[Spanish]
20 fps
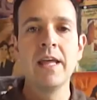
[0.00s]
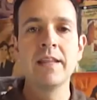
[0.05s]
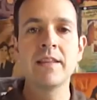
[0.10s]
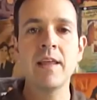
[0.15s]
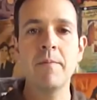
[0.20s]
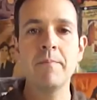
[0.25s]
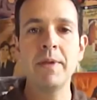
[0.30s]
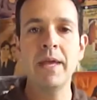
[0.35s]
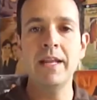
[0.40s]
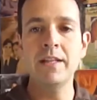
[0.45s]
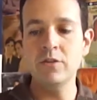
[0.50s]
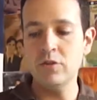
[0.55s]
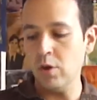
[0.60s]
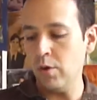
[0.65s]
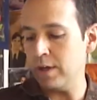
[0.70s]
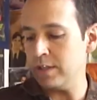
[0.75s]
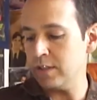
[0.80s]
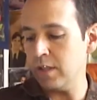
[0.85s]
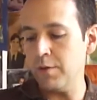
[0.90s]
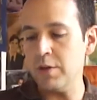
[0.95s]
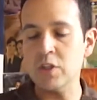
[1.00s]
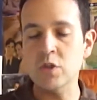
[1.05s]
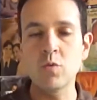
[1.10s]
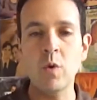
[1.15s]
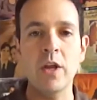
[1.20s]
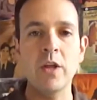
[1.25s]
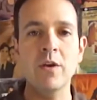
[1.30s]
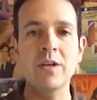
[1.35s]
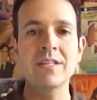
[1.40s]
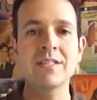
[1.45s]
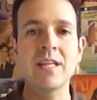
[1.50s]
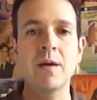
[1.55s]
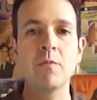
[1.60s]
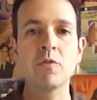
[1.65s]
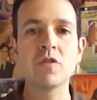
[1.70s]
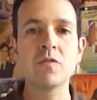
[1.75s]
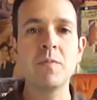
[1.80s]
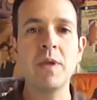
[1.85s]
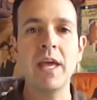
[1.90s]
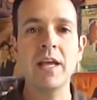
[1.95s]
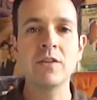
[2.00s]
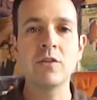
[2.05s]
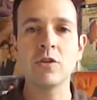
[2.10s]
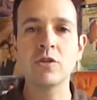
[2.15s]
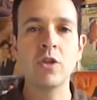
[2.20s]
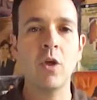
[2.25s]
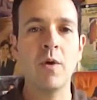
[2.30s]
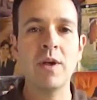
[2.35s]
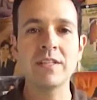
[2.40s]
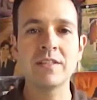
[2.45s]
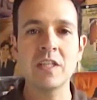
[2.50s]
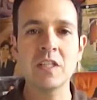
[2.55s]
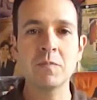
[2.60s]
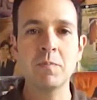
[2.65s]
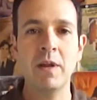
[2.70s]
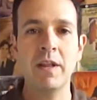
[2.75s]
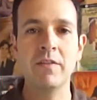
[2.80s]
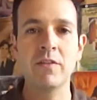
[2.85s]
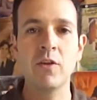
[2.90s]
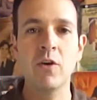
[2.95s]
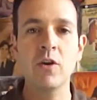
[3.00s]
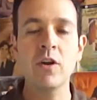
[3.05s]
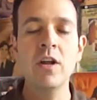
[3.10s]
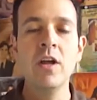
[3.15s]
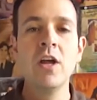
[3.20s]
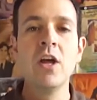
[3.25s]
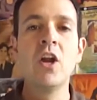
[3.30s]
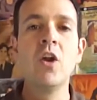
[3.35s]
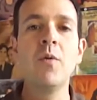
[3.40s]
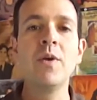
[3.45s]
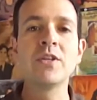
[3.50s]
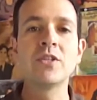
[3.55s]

También todo este vestuario que estamos viendo, todo este esplendor, lo